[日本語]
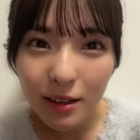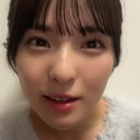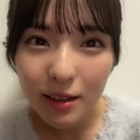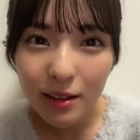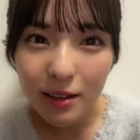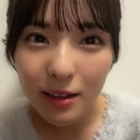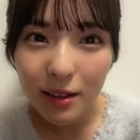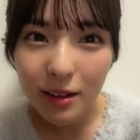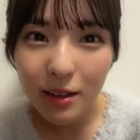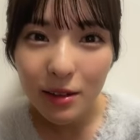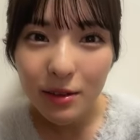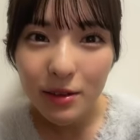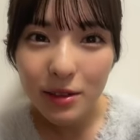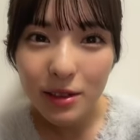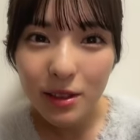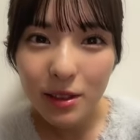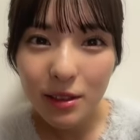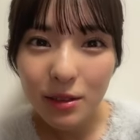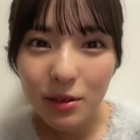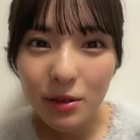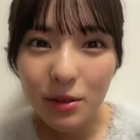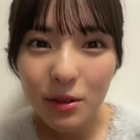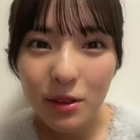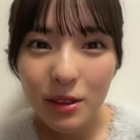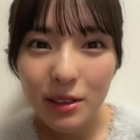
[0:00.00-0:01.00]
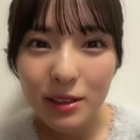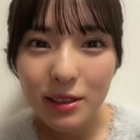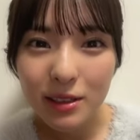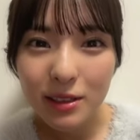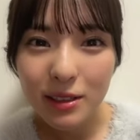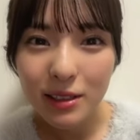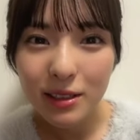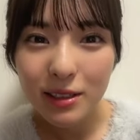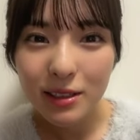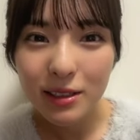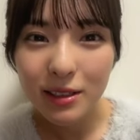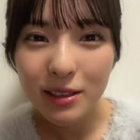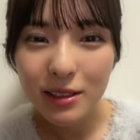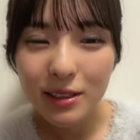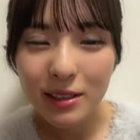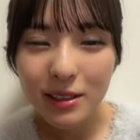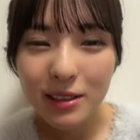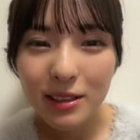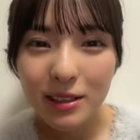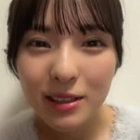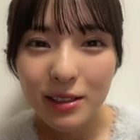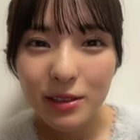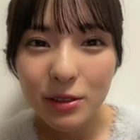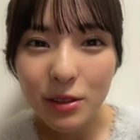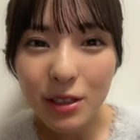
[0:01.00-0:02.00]
ななみちゃんの声好きって
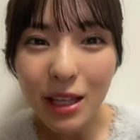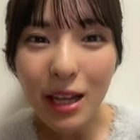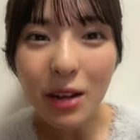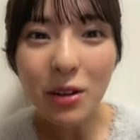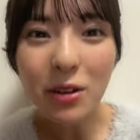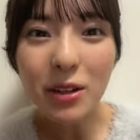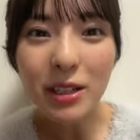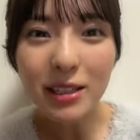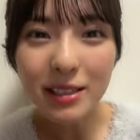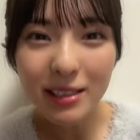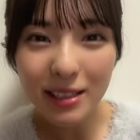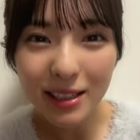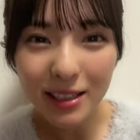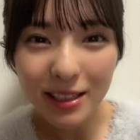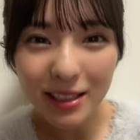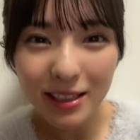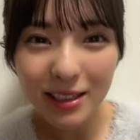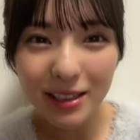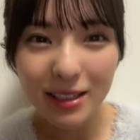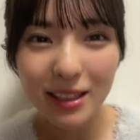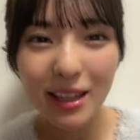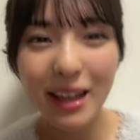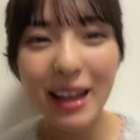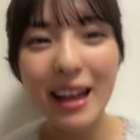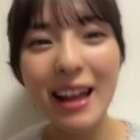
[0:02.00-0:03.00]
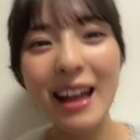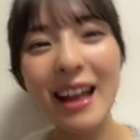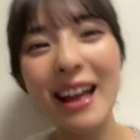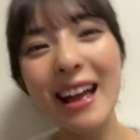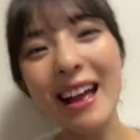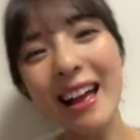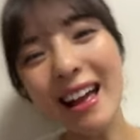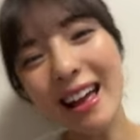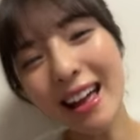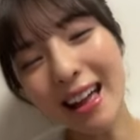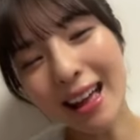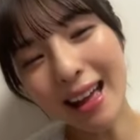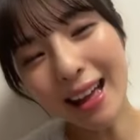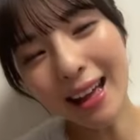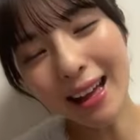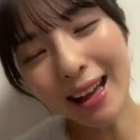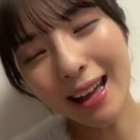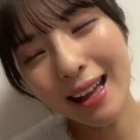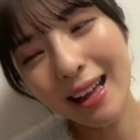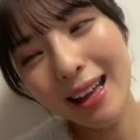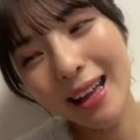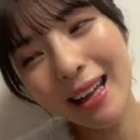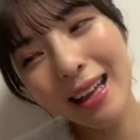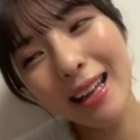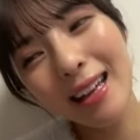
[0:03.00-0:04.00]
歌声好きって言って
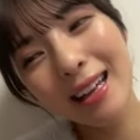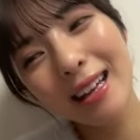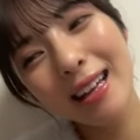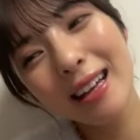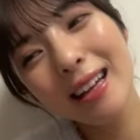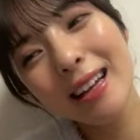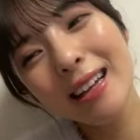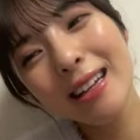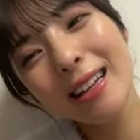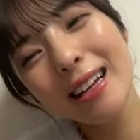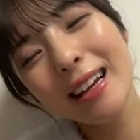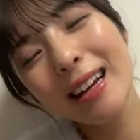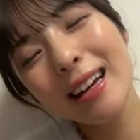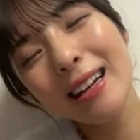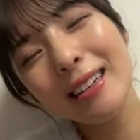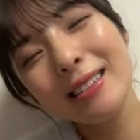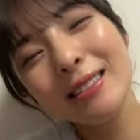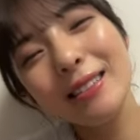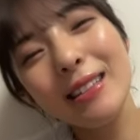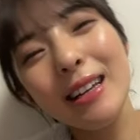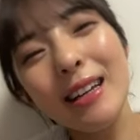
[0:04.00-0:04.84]
えー、